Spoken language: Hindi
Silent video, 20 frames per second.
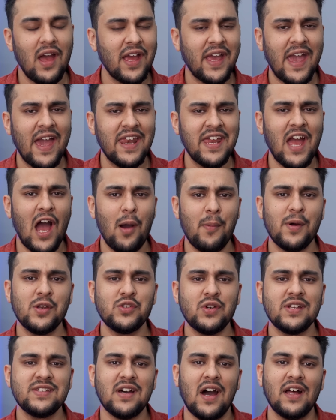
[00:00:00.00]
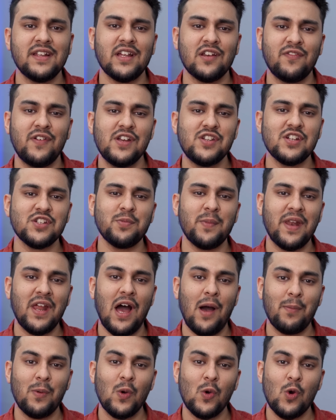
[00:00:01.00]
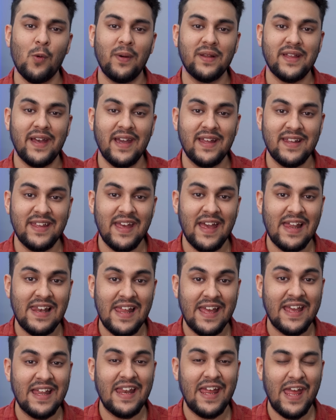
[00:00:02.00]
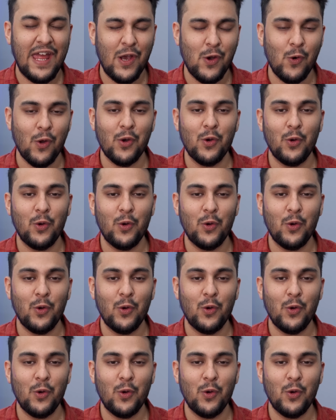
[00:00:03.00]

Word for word: खैर यहाँ पर जो है ज़्यादातर फीचर्स मैंने आप लोग को बताई दिया है लेकिन एक और